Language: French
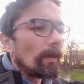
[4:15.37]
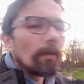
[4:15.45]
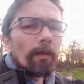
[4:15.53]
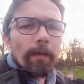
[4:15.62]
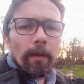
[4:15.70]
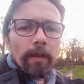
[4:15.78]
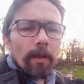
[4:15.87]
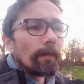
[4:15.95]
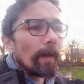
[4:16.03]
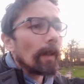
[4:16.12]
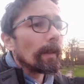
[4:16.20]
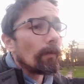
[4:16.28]
dans notre vie, on a
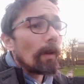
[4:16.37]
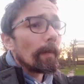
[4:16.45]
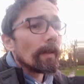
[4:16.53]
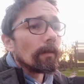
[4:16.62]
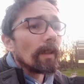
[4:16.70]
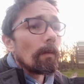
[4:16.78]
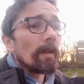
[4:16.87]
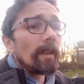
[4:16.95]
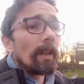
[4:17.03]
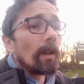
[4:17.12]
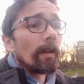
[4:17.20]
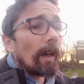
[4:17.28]
souffert des fois parce qu'on a croisé
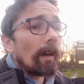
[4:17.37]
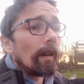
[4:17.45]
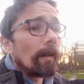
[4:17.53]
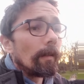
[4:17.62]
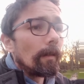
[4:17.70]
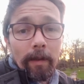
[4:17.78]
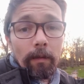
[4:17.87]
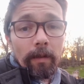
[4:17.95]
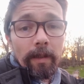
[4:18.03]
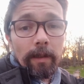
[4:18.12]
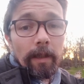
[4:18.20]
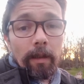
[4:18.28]
des connards. Parce que
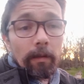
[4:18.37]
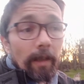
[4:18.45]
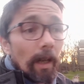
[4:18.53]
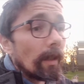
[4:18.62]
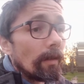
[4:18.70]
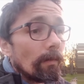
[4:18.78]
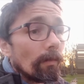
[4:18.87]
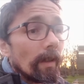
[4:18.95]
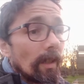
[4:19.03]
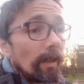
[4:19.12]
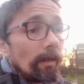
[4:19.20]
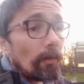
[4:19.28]
c'était des connards qui se sont
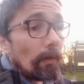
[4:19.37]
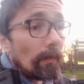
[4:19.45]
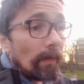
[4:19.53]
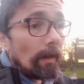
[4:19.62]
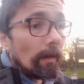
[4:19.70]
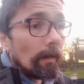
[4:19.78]
inscrits dans notre vie.